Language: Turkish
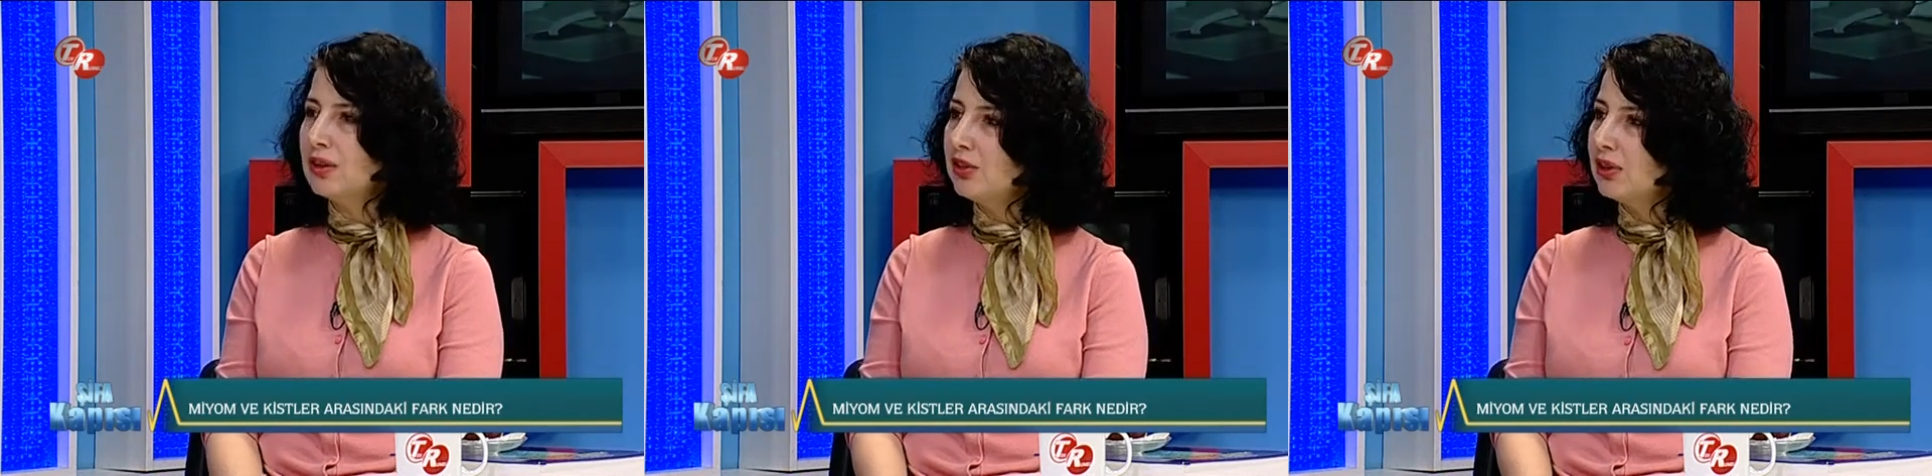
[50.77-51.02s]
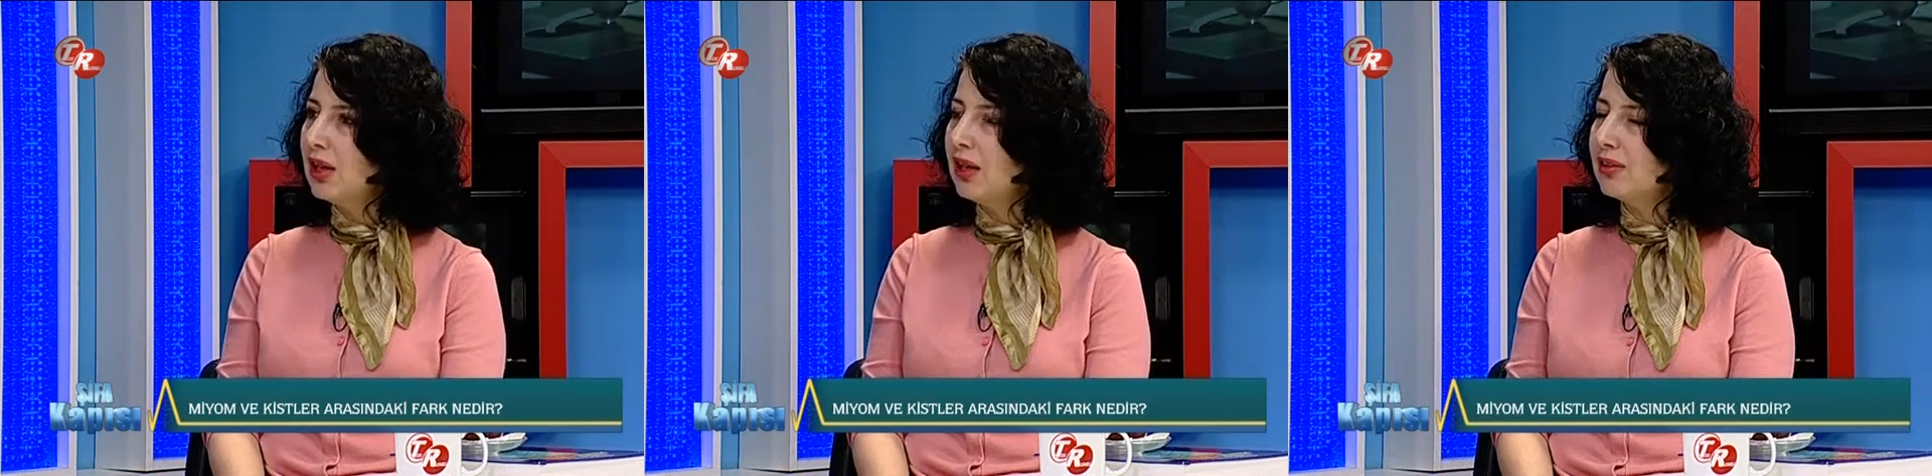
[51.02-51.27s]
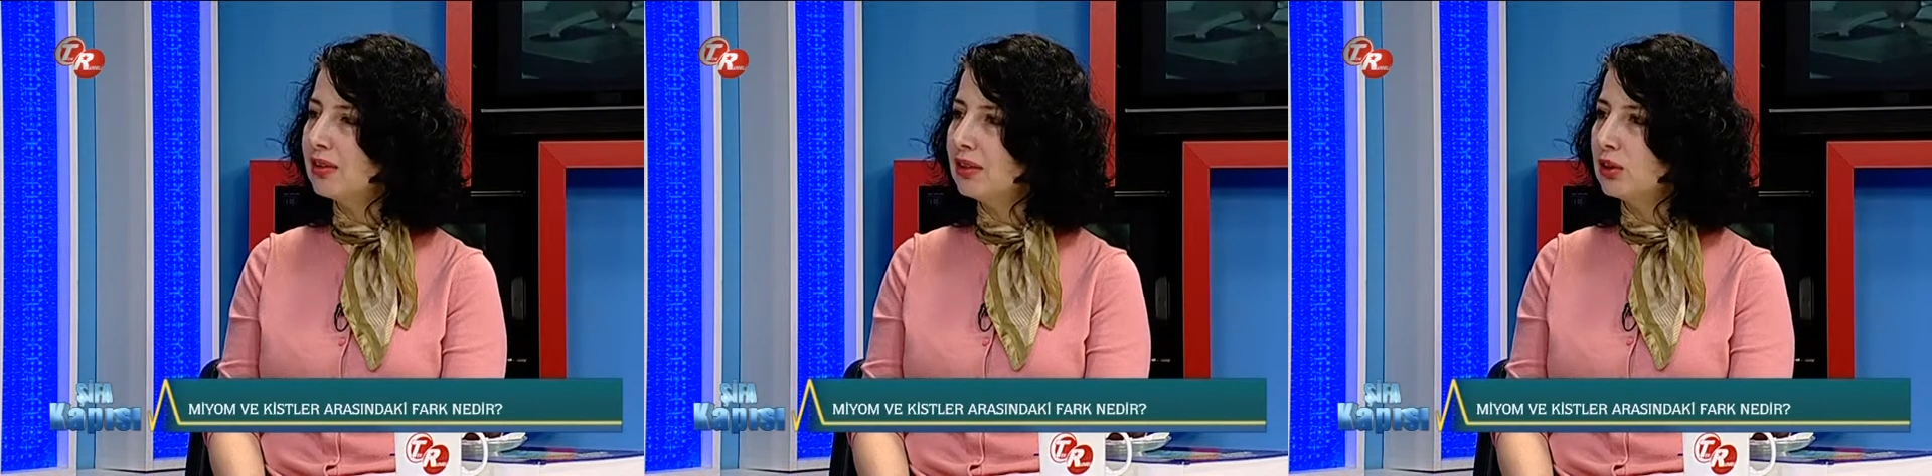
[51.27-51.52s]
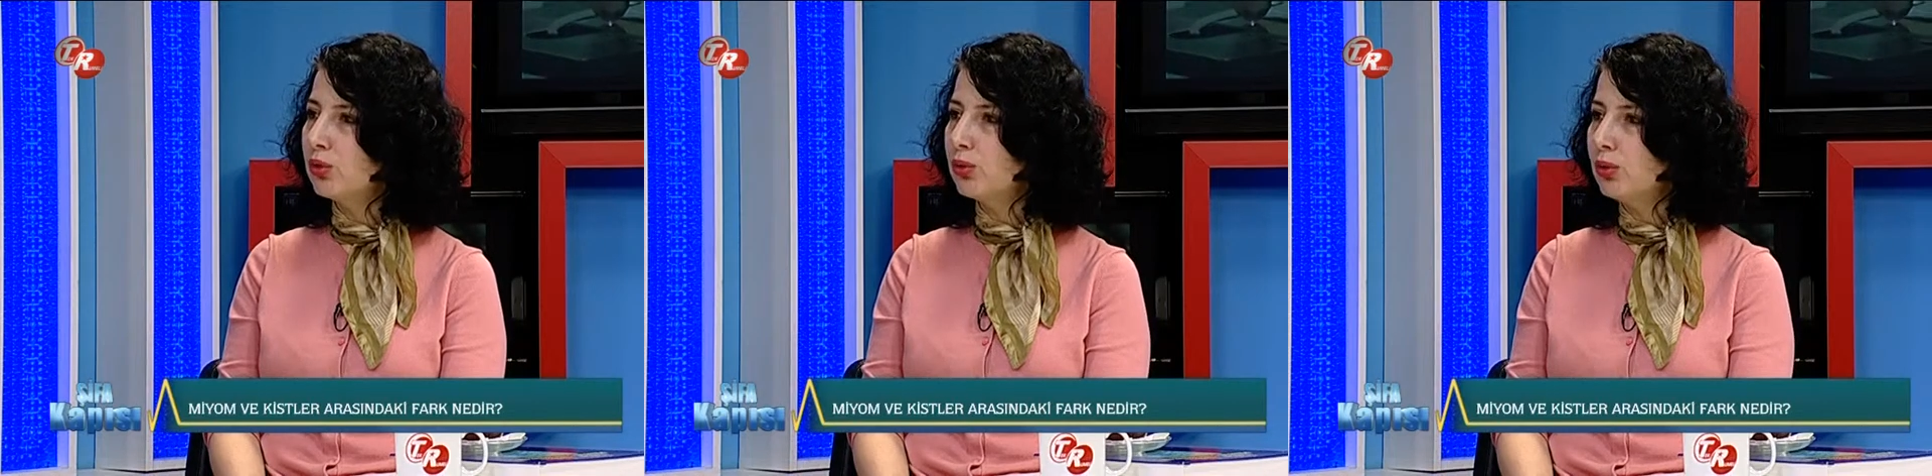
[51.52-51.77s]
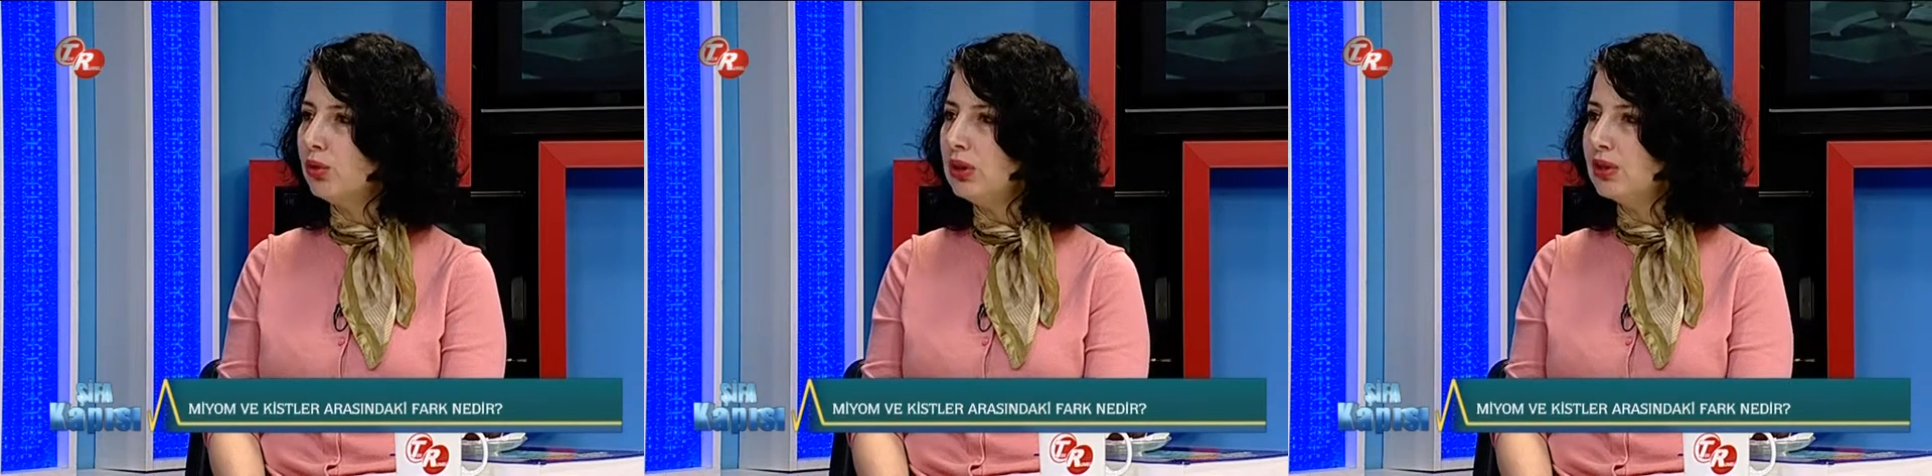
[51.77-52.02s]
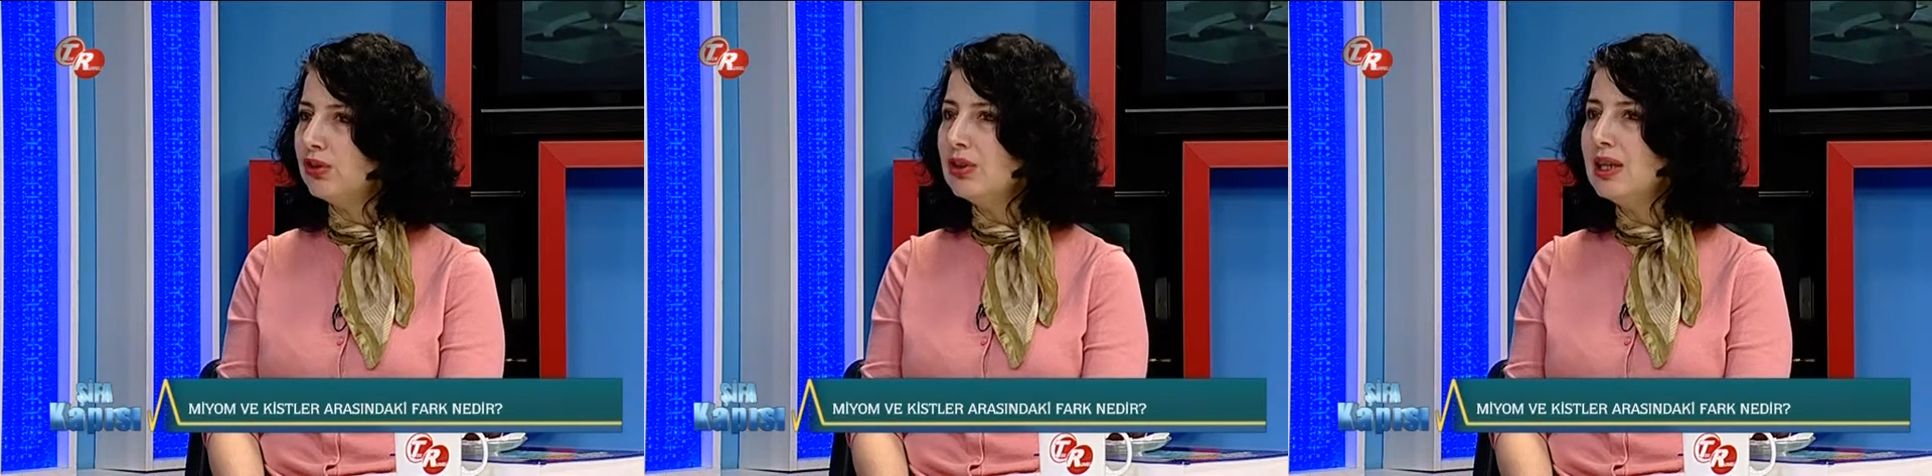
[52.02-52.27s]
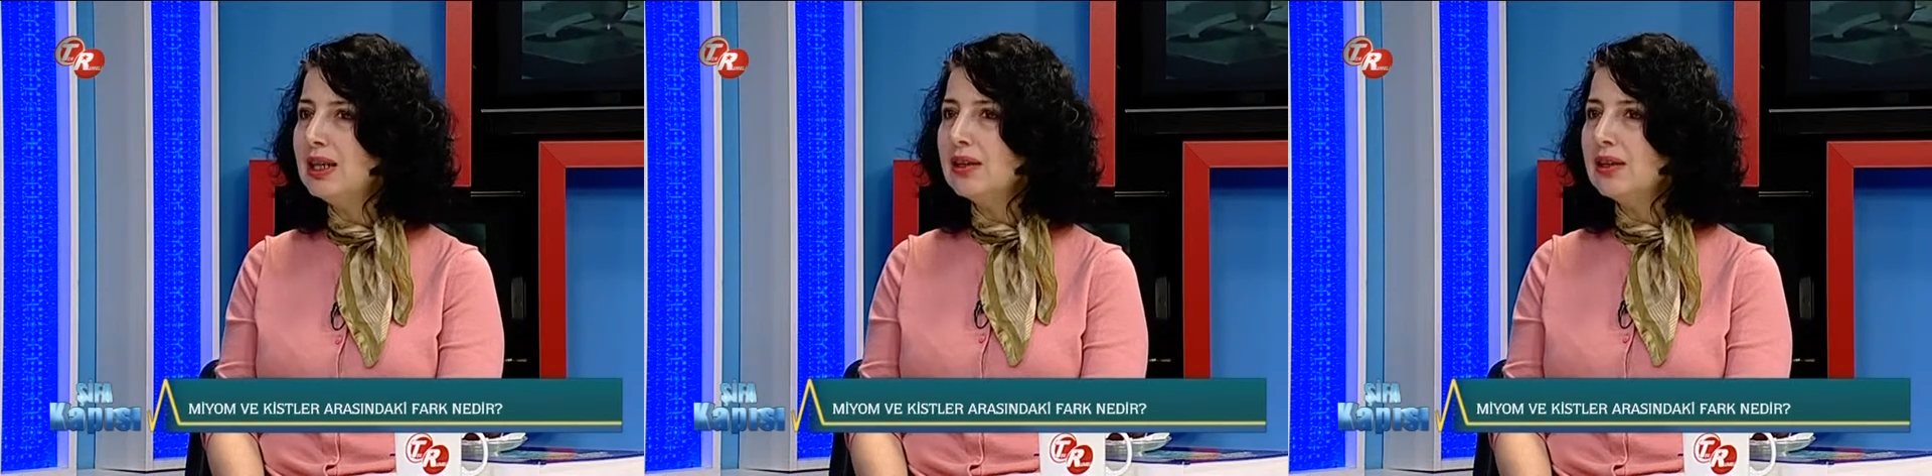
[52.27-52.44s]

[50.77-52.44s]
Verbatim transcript: yaşın altında gözüktüğü için